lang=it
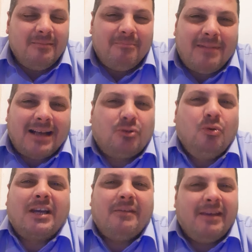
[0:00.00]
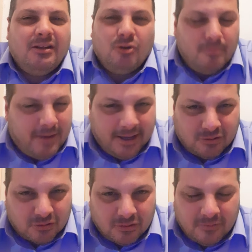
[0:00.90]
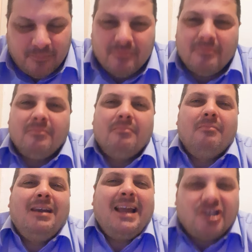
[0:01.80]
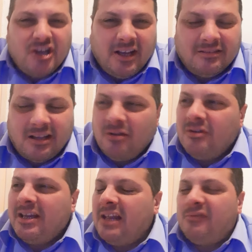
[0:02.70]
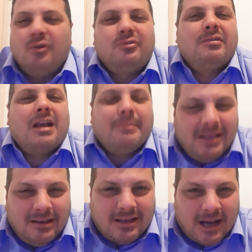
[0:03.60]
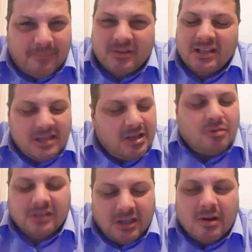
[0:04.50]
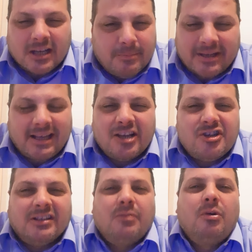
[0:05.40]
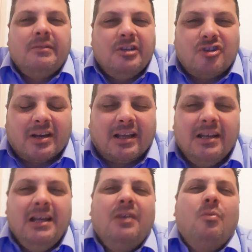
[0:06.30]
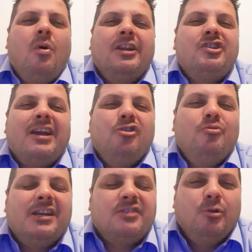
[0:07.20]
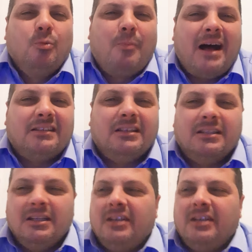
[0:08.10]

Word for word: ma tu che vendi un metodo, la gente non gliene fotte una minchia. Ti, ti, dico anche perché la gente vuole vincere, vuole già i numeri sviluppati.